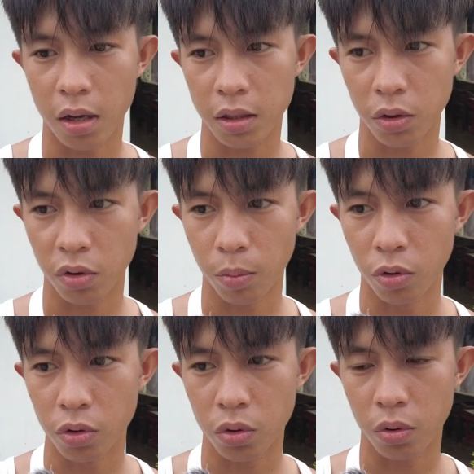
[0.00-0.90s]
si Kuya
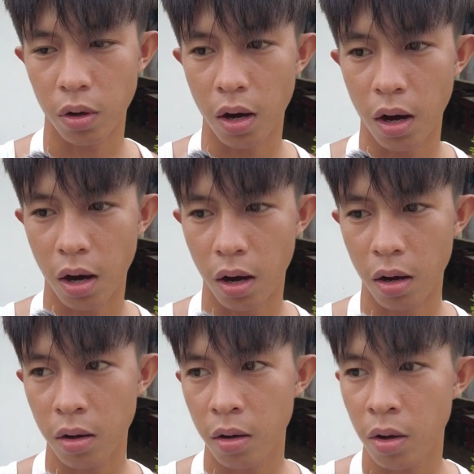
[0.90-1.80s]
Bunso. Uh,
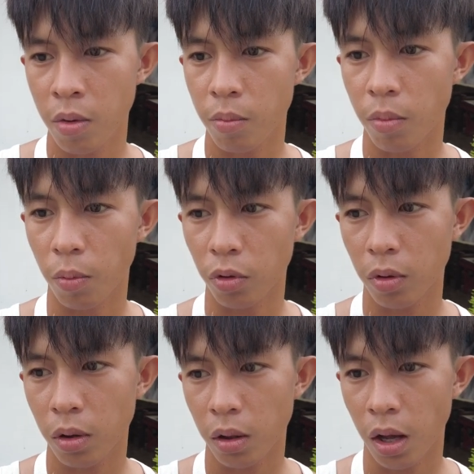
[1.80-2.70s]

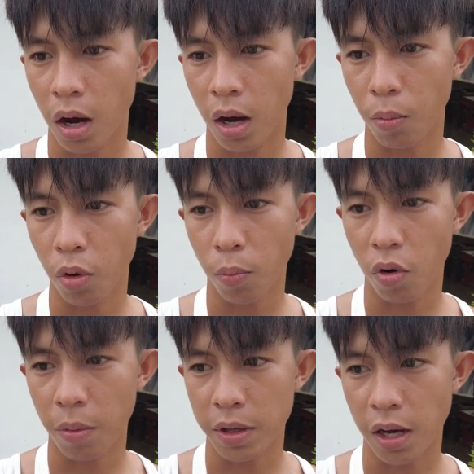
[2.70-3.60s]
nagabol
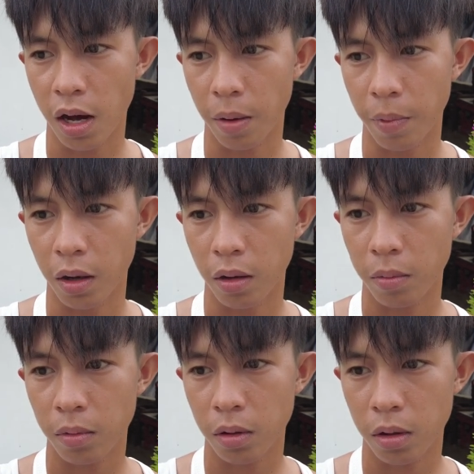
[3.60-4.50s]
po kami sa harapan.
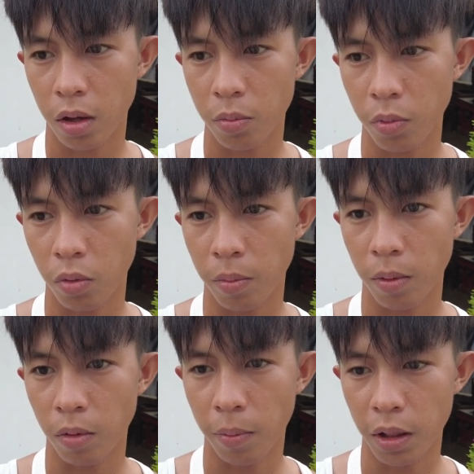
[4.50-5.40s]
Ayun po,
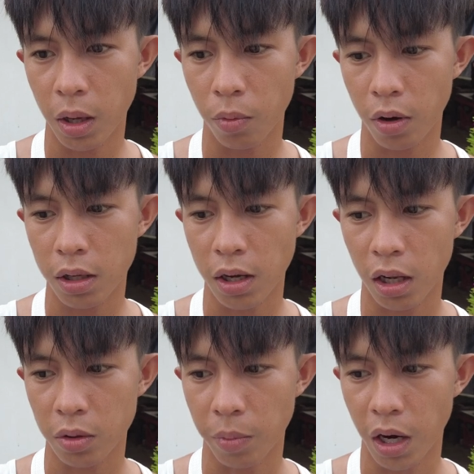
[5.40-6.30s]
gumanda po yung
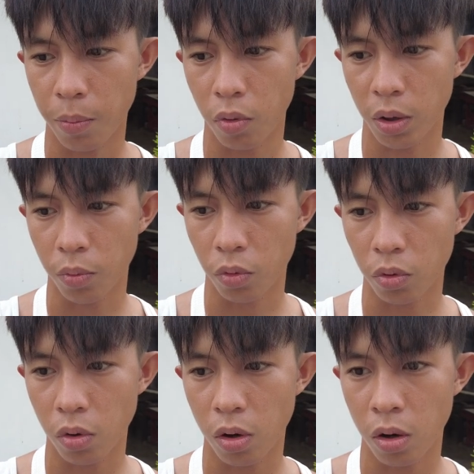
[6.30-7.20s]
kalsadas, bigla pong
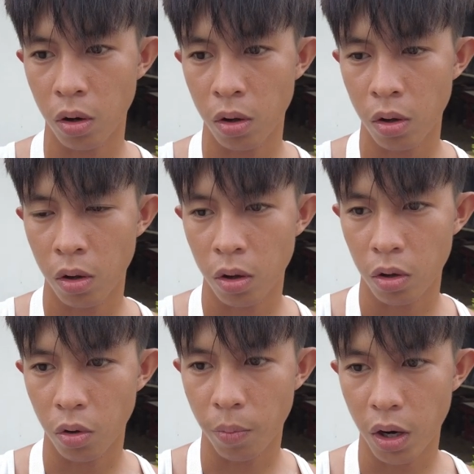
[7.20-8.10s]
naputol.
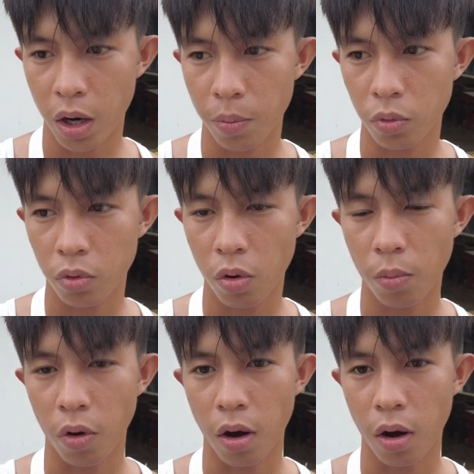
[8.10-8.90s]
Yung pagkaputol po,